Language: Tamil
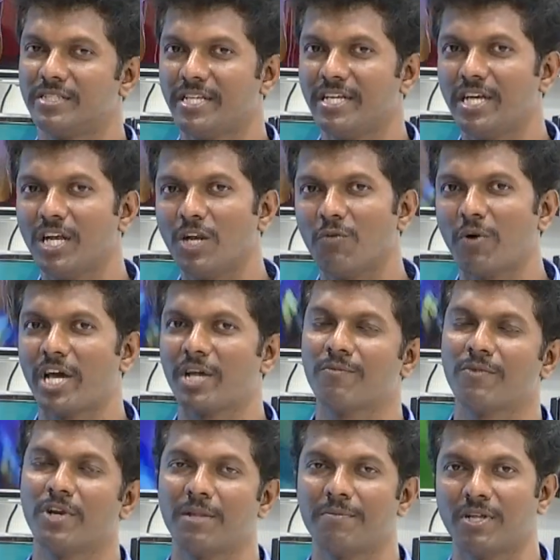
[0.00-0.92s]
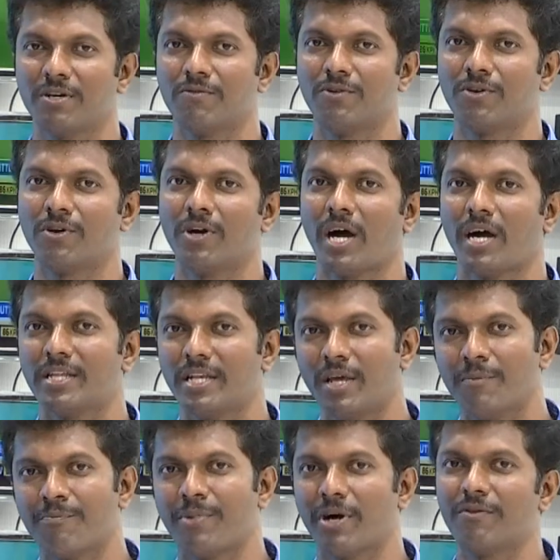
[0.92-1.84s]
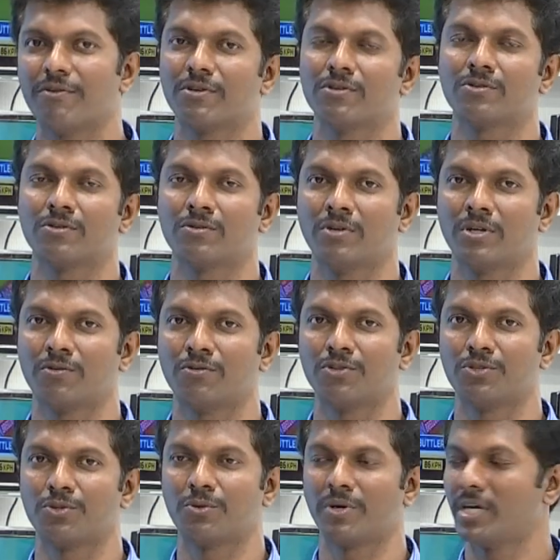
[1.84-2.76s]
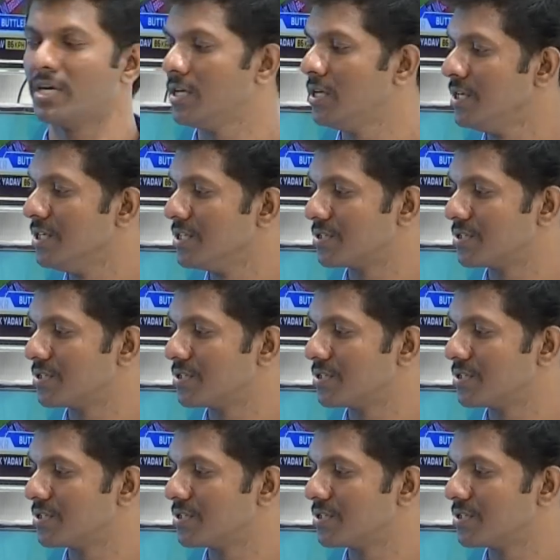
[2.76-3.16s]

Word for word: சிங்கிள் ஒயர் மூலியமாக வரும் அதிலே பவரும் உங்களுக்கு கொடுத்துருவாங்க